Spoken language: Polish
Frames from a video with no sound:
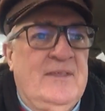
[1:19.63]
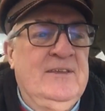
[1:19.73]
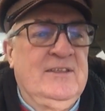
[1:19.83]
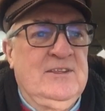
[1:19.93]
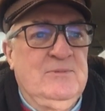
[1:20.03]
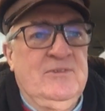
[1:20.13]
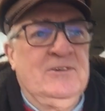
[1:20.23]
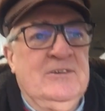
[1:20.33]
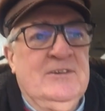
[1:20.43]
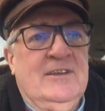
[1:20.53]
Jedni
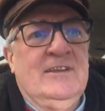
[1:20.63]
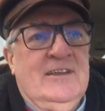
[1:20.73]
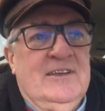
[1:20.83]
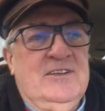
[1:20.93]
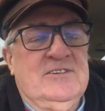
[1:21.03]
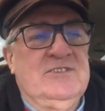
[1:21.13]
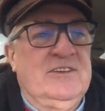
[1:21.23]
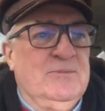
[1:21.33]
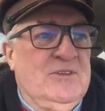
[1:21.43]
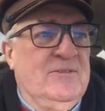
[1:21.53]
mówią
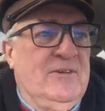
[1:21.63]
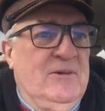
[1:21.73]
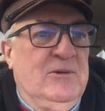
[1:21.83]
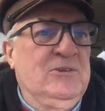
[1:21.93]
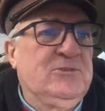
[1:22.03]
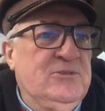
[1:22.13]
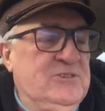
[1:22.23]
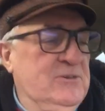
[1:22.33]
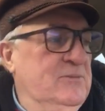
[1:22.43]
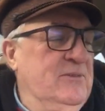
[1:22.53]
językiem tvn no
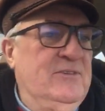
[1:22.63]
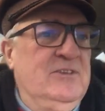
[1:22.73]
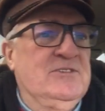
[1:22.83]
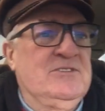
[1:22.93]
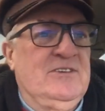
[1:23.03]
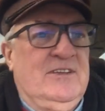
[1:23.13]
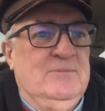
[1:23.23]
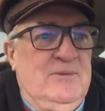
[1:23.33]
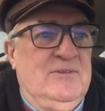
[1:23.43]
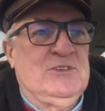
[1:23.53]
drudzy mówią
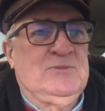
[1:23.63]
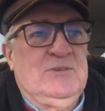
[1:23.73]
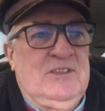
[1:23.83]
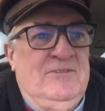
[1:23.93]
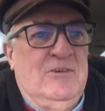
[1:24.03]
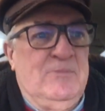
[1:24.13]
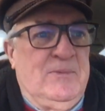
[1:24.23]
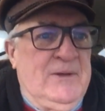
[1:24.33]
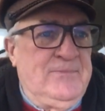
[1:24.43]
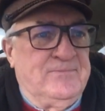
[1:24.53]
językiem powiedzmy
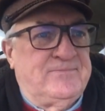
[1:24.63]
TVP,